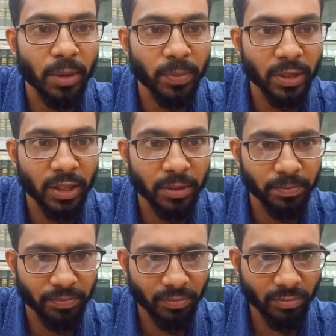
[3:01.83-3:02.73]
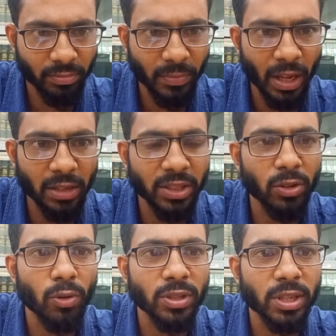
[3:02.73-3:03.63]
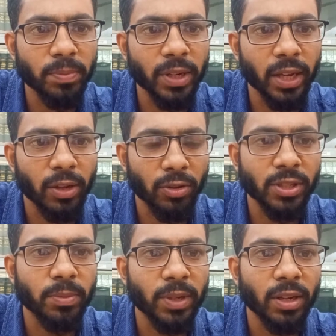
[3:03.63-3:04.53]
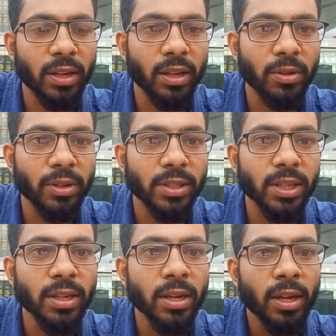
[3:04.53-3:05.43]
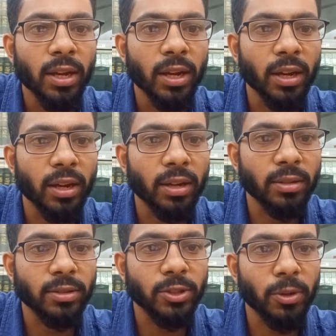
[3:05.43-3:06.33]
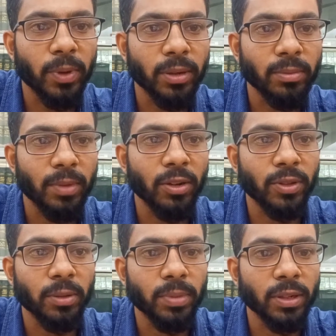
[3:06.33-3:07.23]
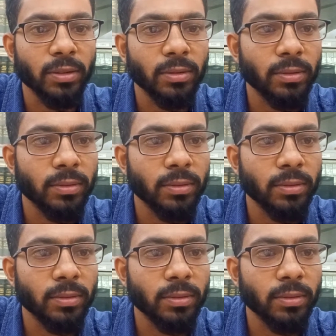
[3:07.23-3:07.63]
আপনাদের যে কনসেপ্টটা এই কনসেপ্টটা ক্লিয়ার হয়েছে সবাই ভালো থাকবেন